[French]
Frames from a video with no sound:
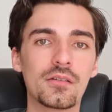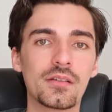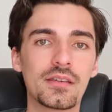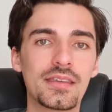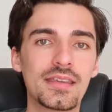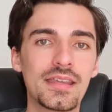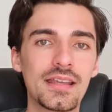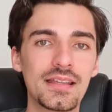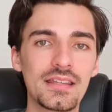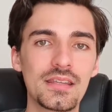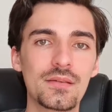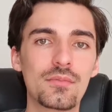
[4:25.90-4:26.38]

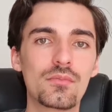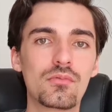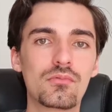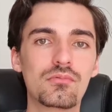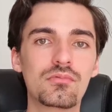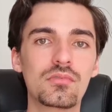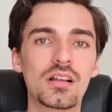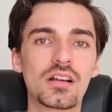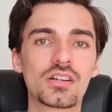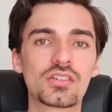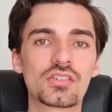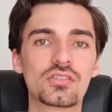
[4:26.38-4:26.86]
euh,
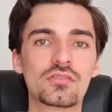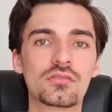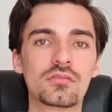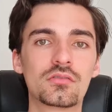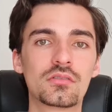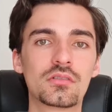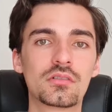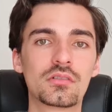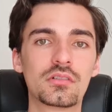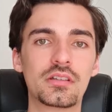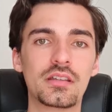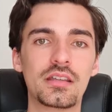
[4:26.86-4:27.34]
gagner beaucoup
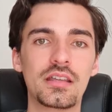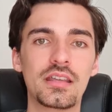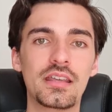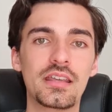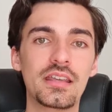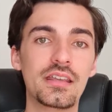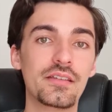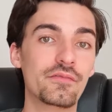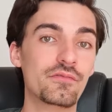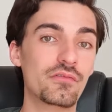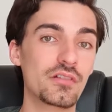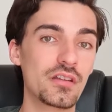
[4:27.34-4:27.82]
d'argent,
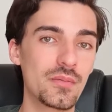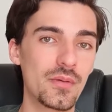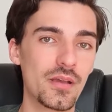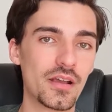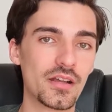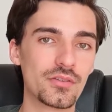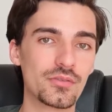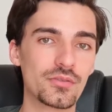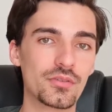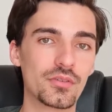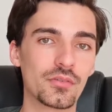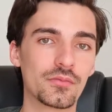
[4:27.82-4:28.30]
et vous
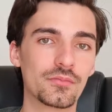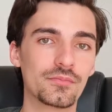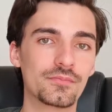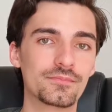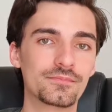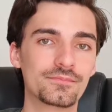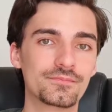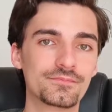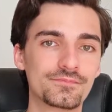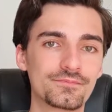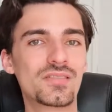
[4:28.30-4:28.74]
libérer du temps.